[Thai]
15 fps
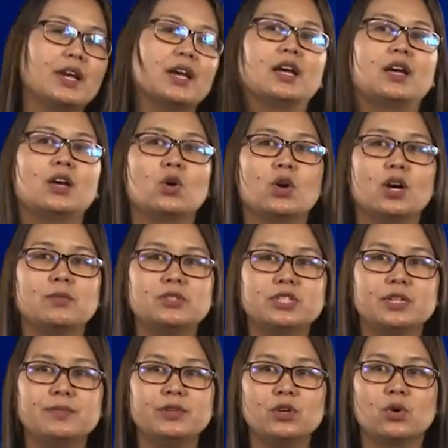เนี่ยความ
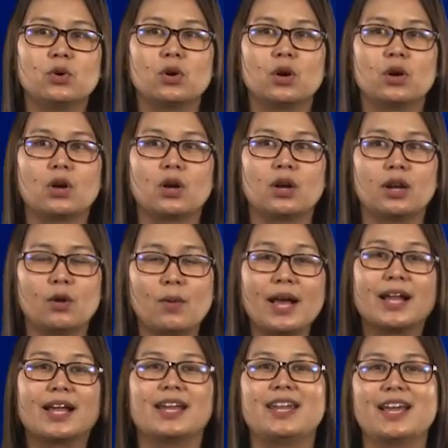เชื่อมโยงระห
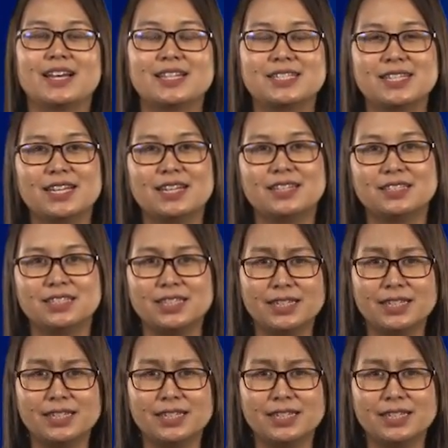ว่างกัน ในอาเซียน หรือ